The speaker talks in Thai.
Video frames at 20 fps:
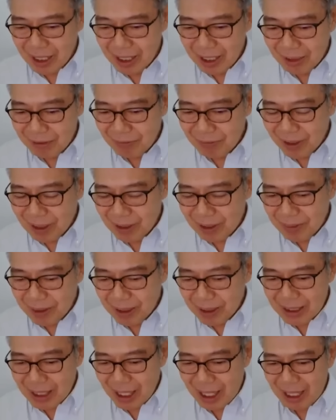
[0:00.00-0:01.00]
เงินเฟ้อ
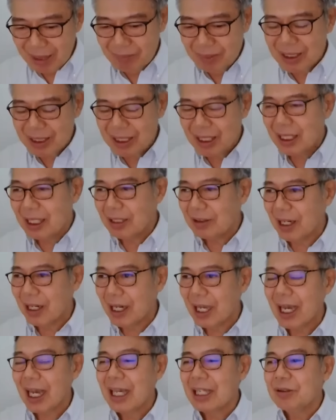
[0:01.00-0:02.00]
พื้นฐานมันเฉลี่ย
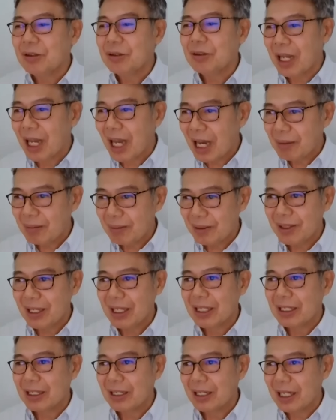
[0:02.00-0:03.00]
แค่แค่ จุดห้าเปอร์เซ็
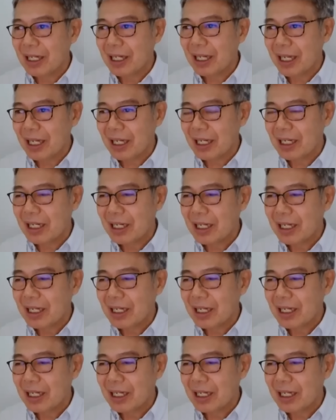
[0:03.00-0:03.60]
นต์ เท่านั้นเอง